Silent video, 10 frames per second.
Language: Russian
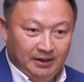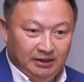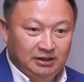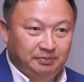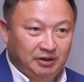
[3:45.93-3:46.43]

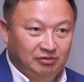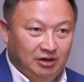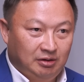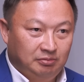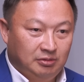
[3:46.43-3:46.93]
и
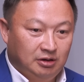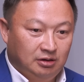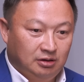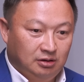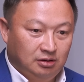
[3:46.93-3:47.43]
направляем
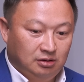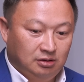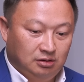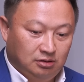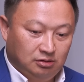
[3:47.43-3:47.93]

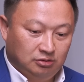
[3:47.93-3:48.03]
э,